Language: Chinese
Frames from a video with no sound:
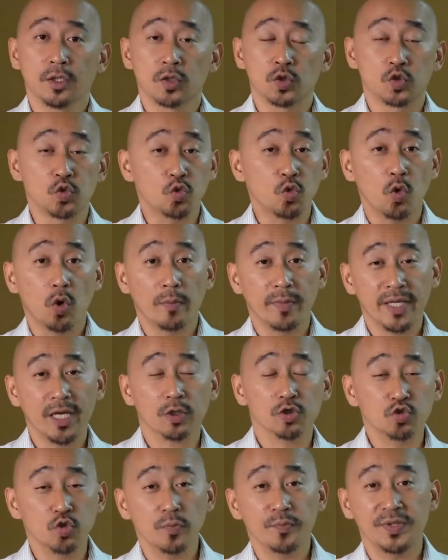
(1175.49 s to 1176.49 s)
如果我们
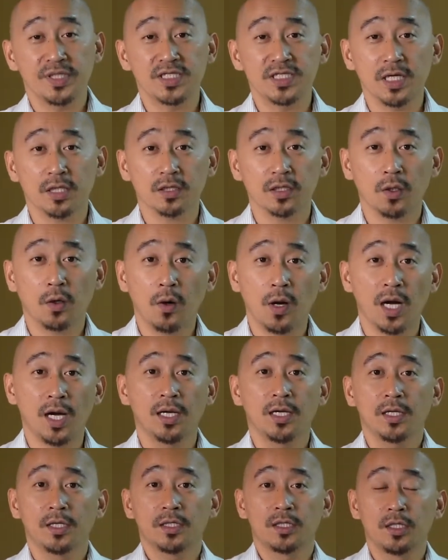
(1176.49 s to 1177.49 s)
要做比较的话，
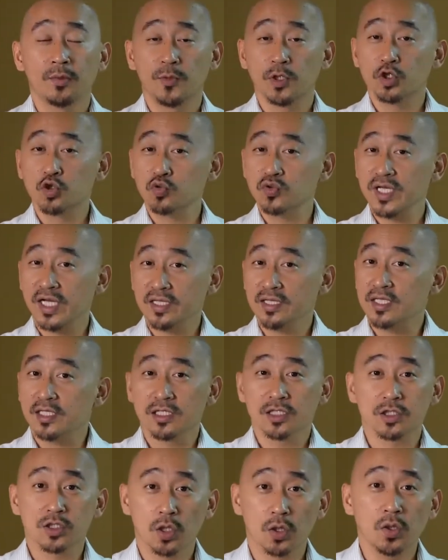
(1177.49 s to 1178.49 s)
你们住在
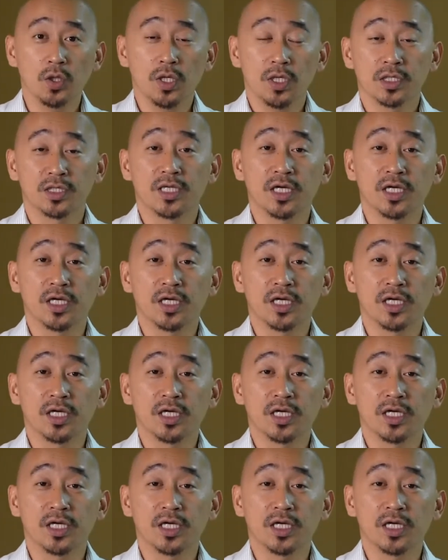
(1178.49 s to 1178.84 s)
德州，